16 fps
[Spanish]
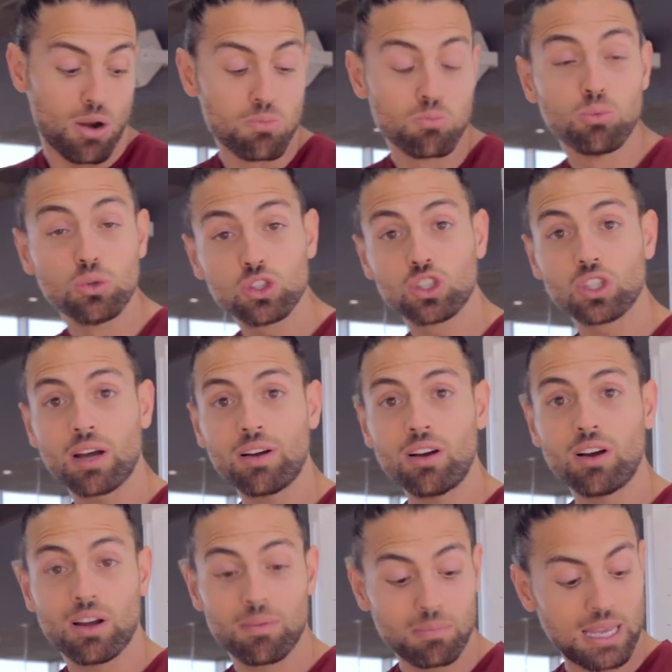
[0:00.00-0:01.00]

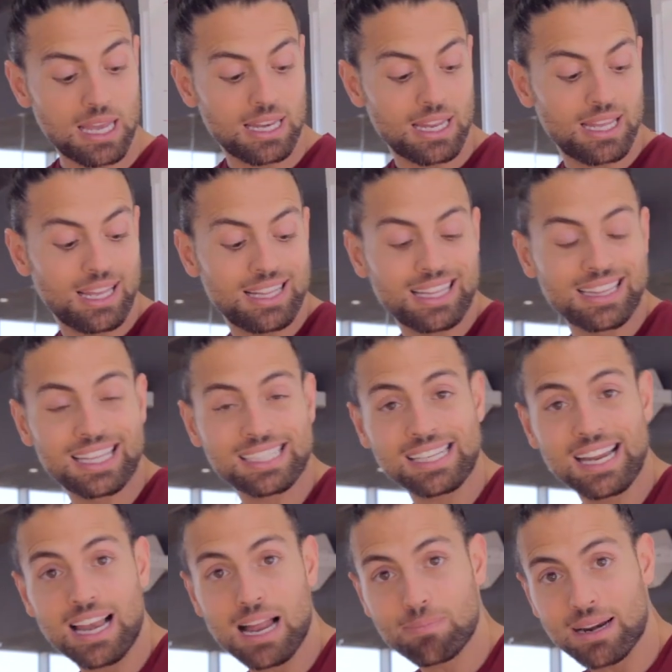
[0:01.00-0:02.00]
Mucha viene de
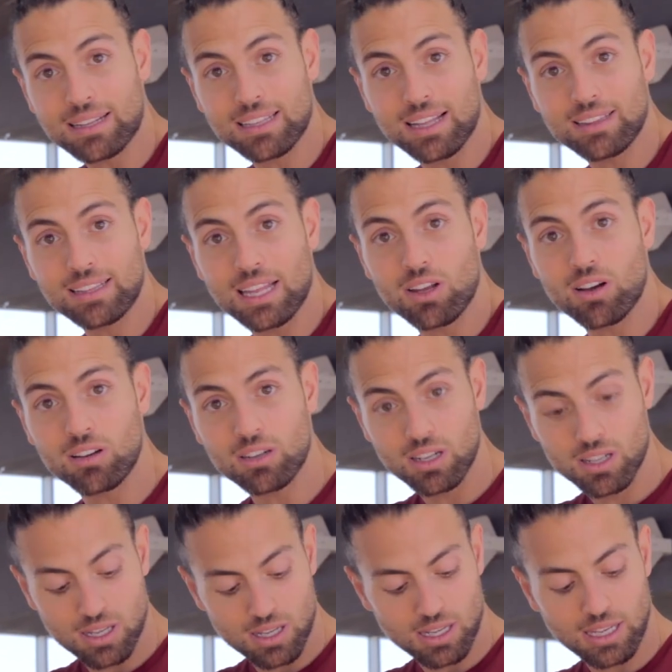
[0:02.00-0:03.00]
ser la parte anterior
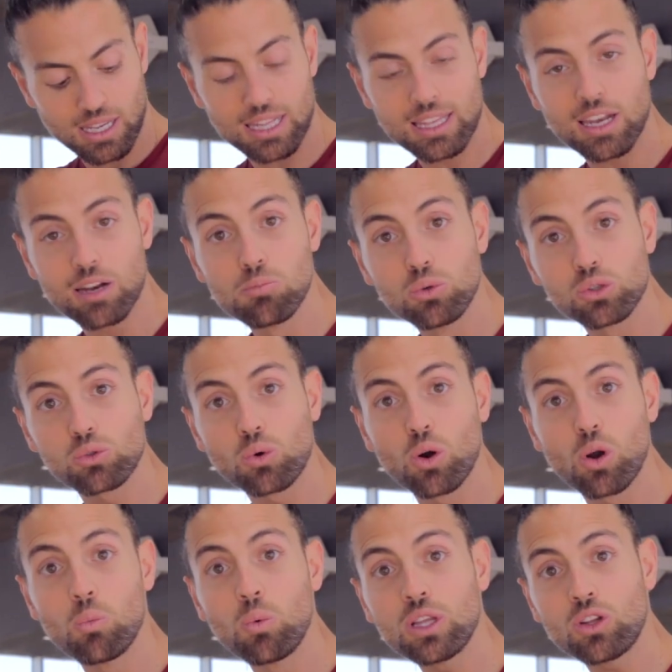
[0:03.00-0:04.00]
que tiene un
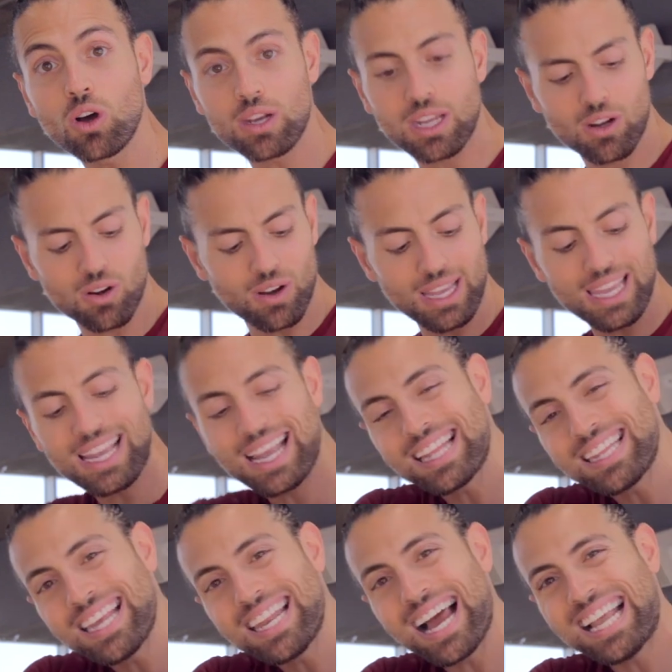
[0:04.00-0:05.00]
músculo muy tónico y
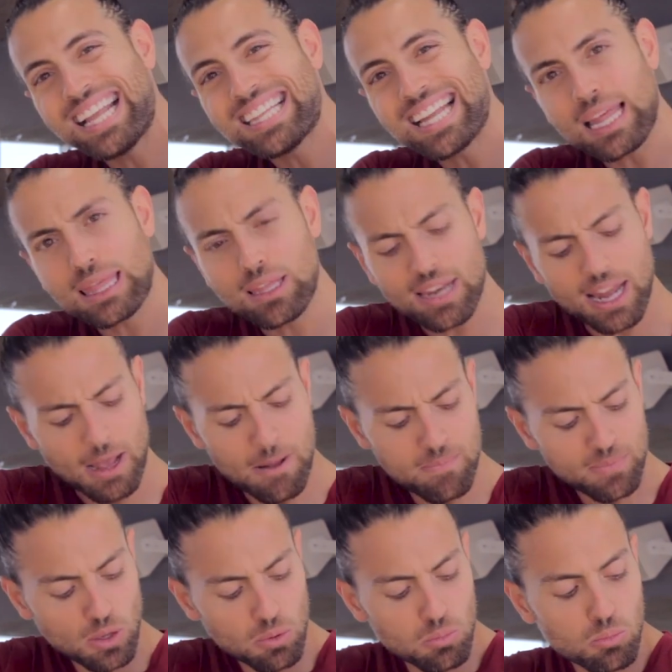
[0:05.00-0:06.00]
que tira y
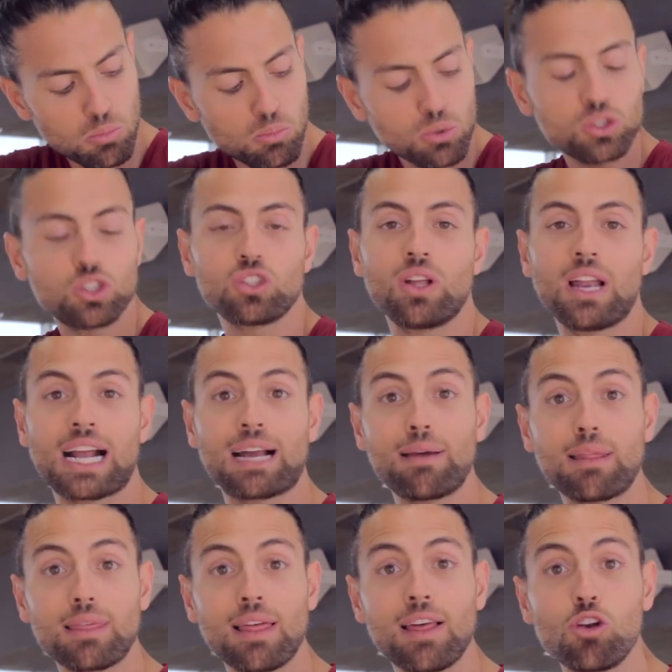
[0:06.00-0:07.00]
tracciona mucho de la
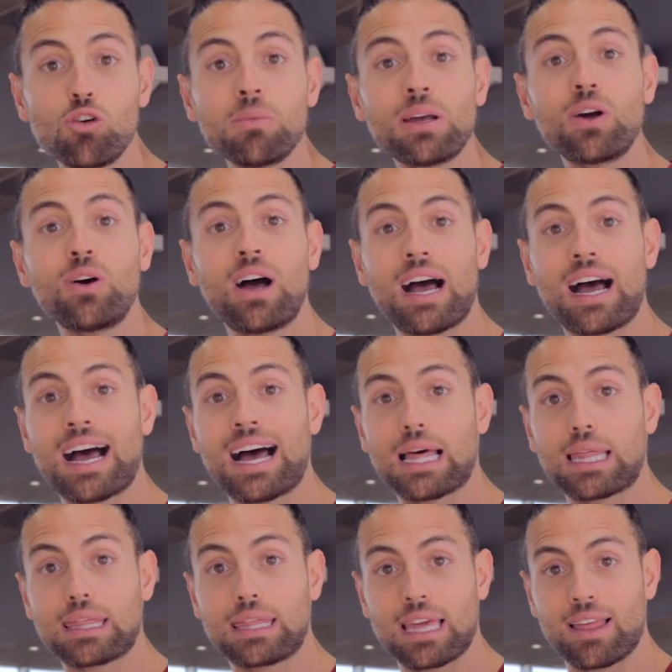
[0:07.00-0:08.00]
cabeza del húmero
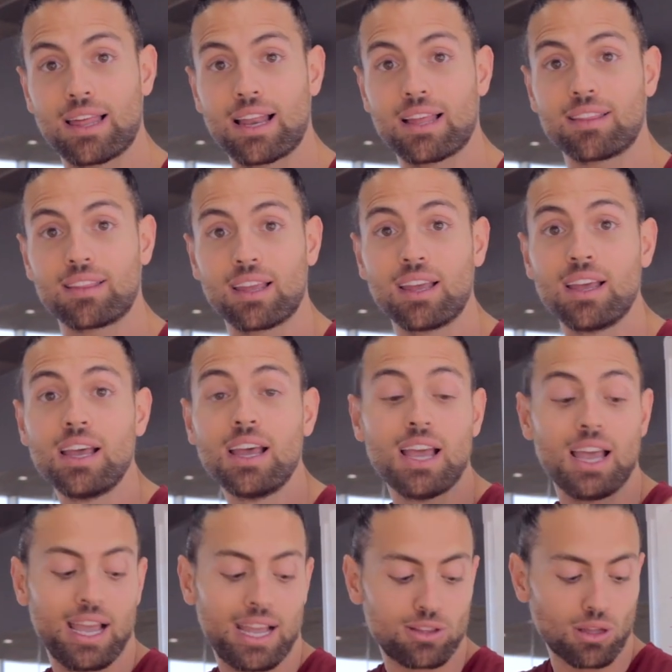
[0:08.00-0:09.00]
hacia adelante.
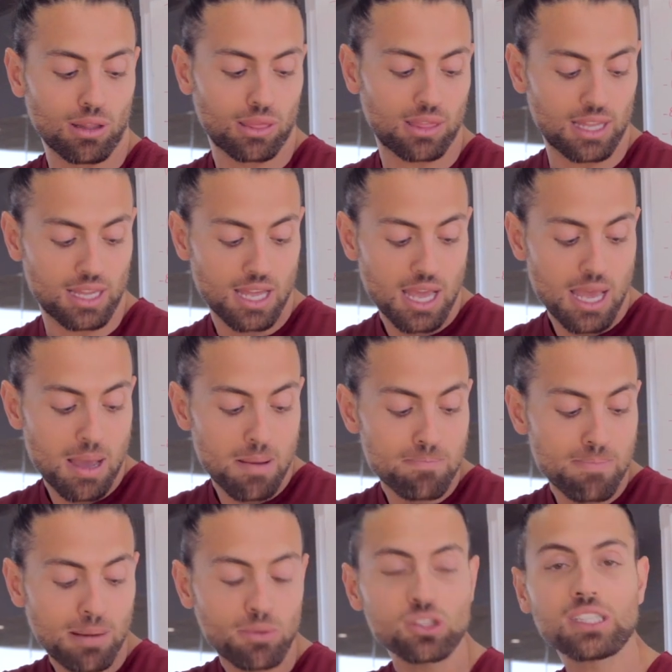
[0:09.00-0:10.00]
Entonces,
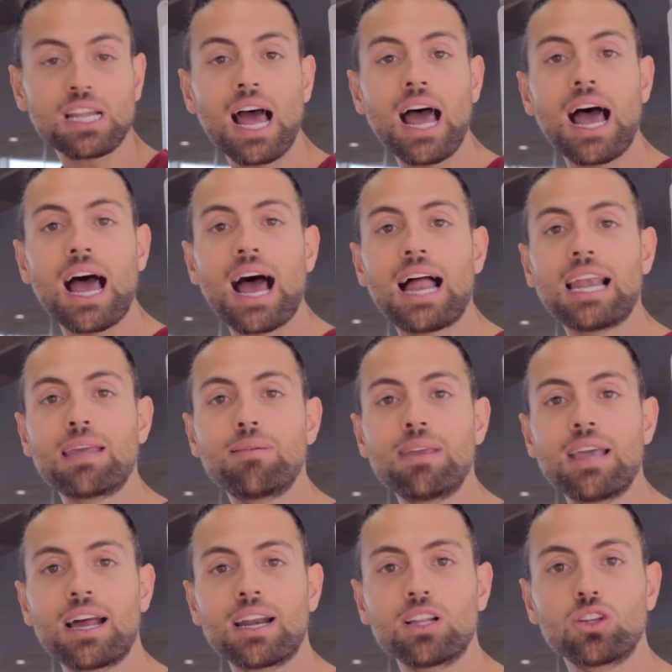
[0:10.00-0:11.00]
vamos a
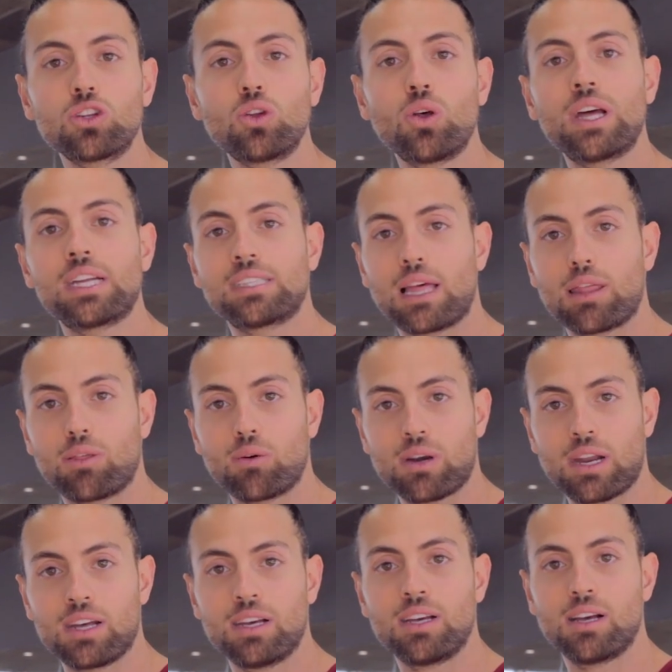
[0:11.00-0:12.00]
aliviar toda esta
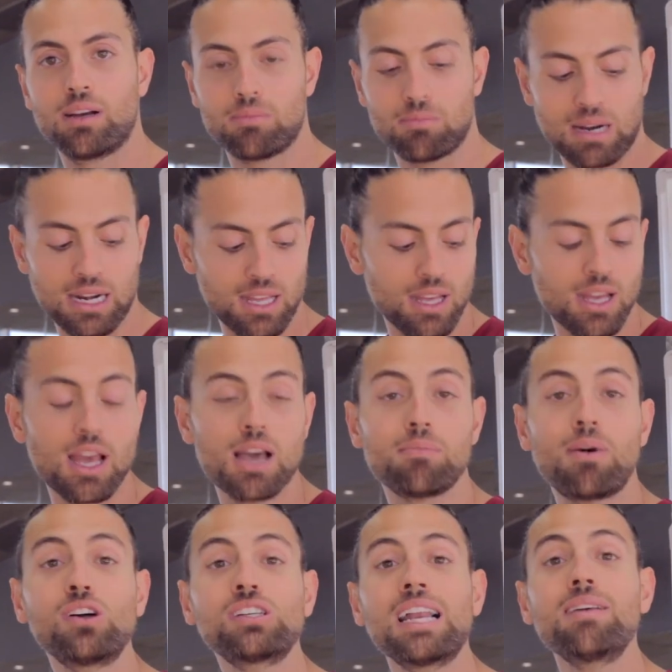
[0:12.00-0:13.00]
zona. ¿vale?
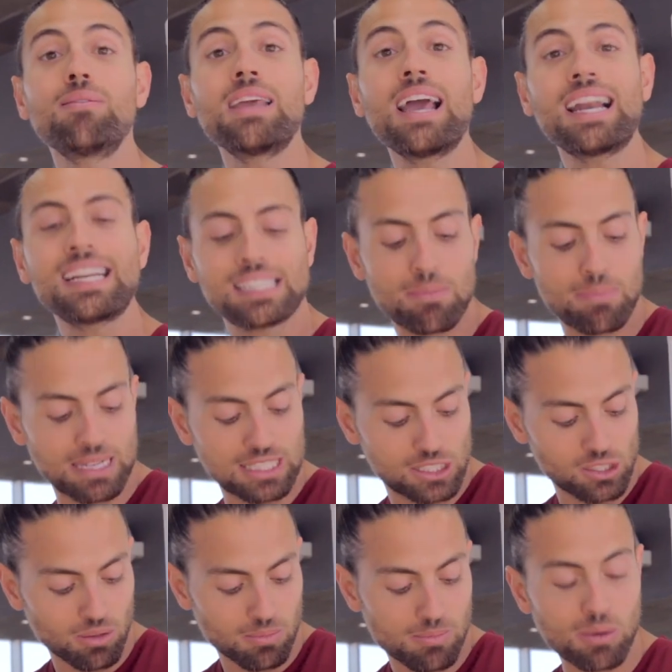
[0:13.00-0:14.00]
Vamos a aliviar esa
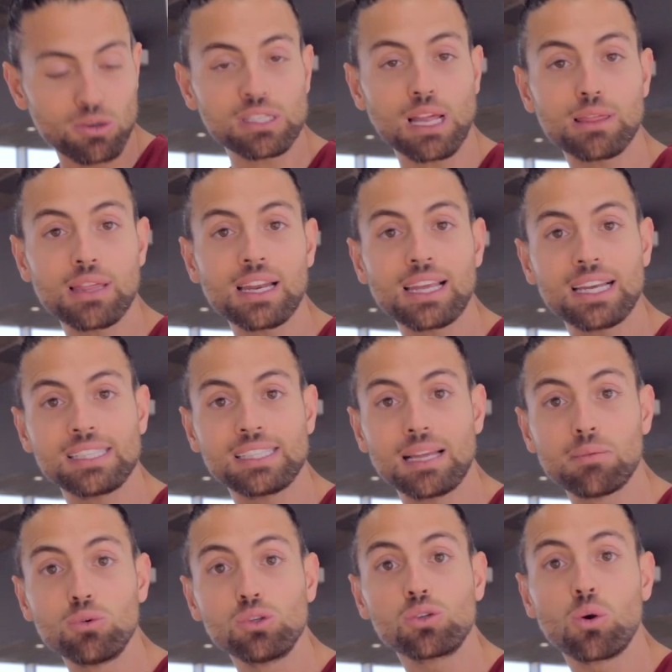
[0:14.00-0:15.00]
presión, vamos a hacer que
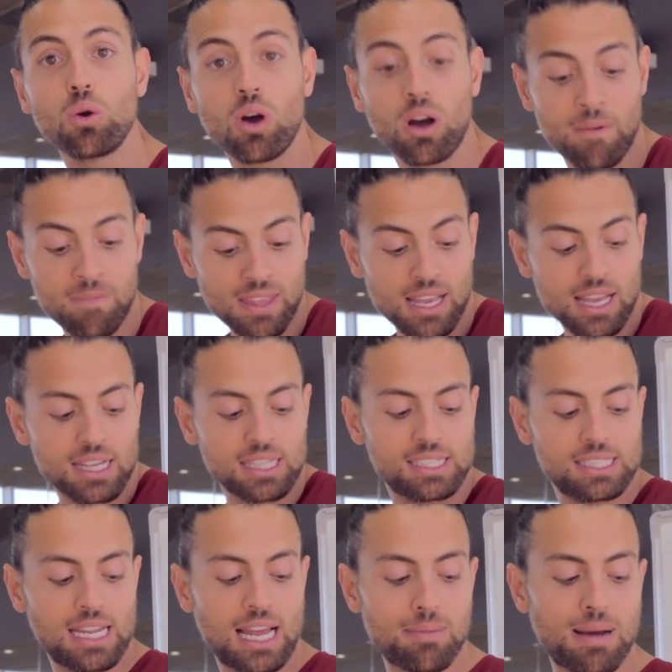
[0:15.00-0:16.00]
este músculo
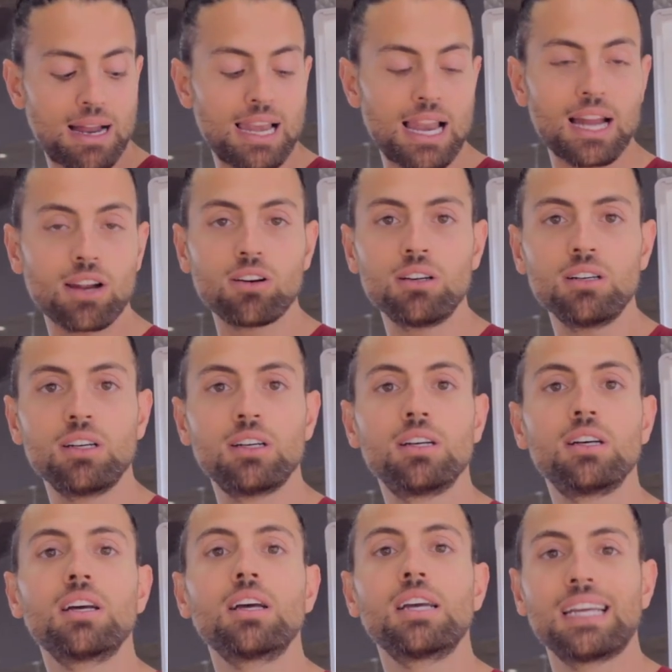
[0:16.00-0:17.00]
sea más largo
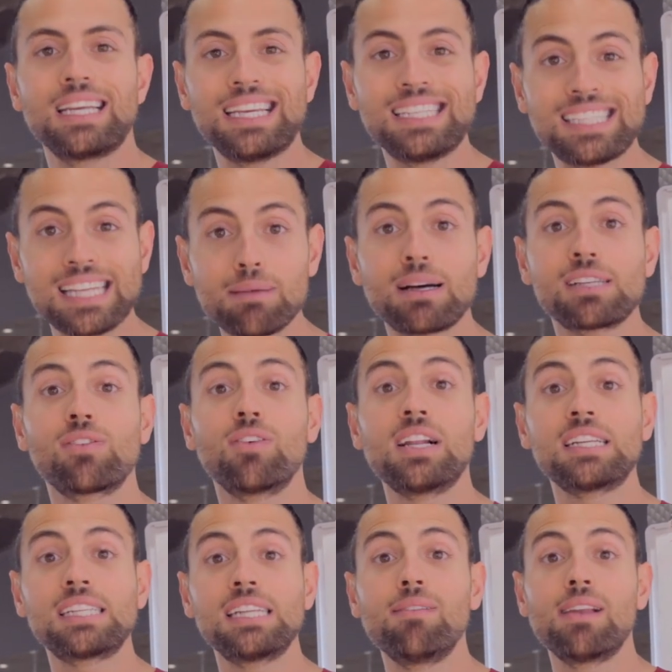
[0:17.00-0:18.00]
y sea más
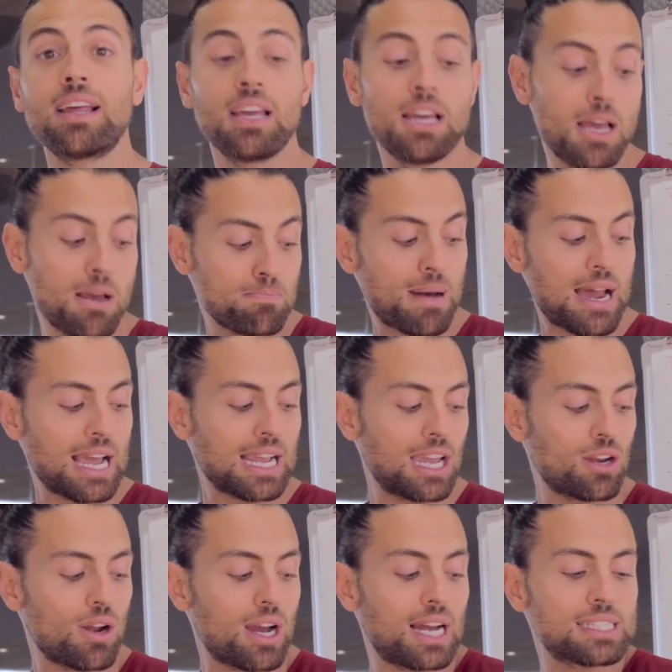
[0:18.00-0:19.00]
flexible para
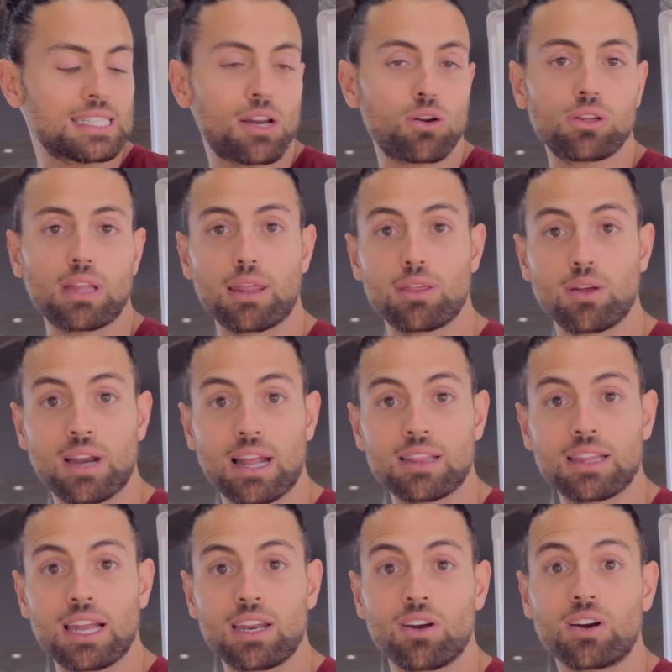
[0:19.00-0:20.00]
que no haga esa rotación
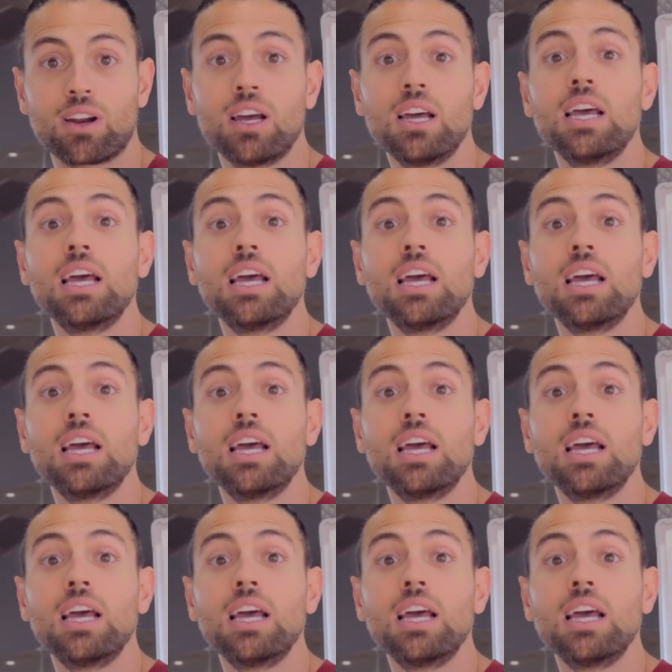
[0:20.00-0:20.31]
anterior.